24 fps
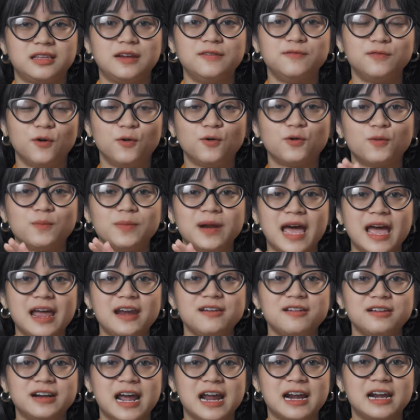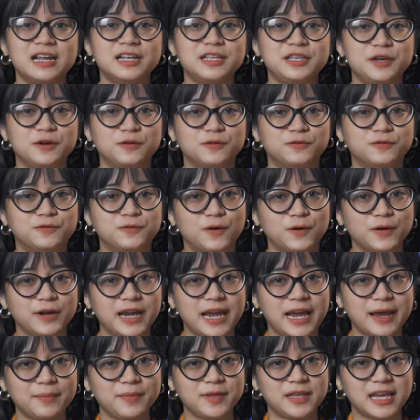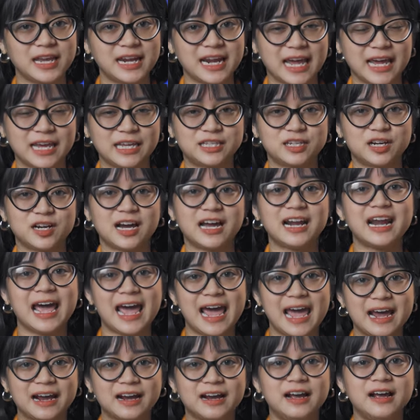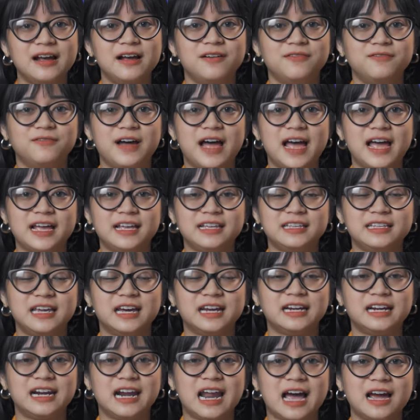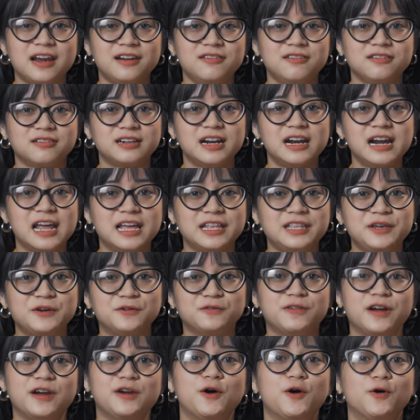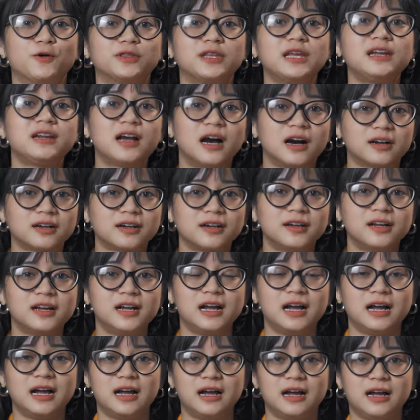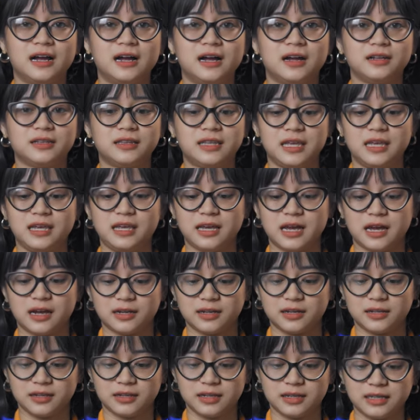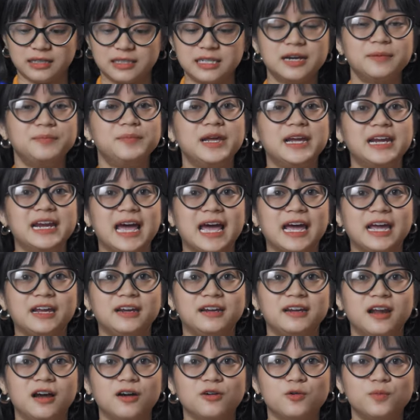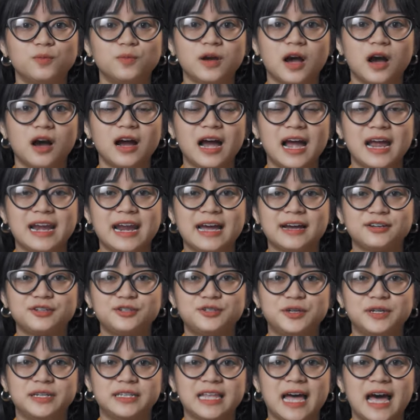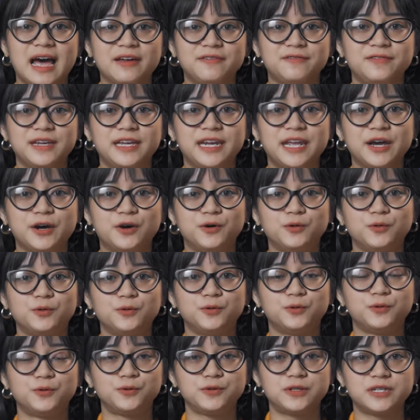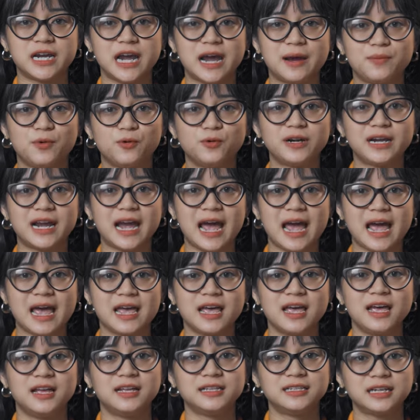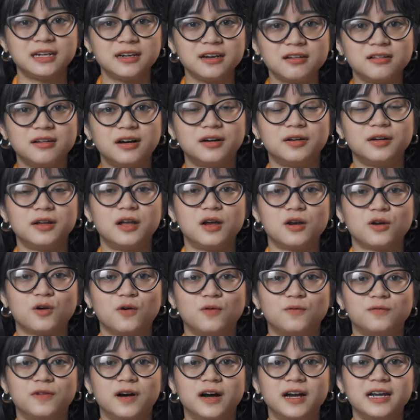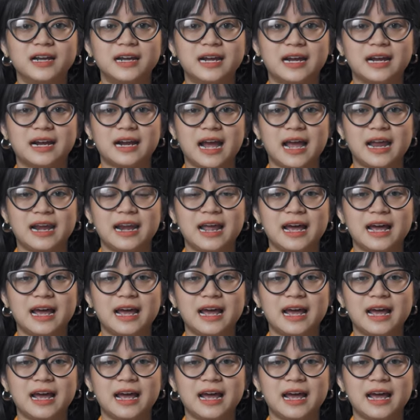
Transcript: Thiên Vũ cũng đã đưa ra rất là nhiều phối ghép như thế này cho khách hàng và nhận lại được rất là nhiều phản hồi tích cực à, thì chiếc âm ly này nó cũng có khả năng truyền tải video Ultra 4K chất lượng cùng với khả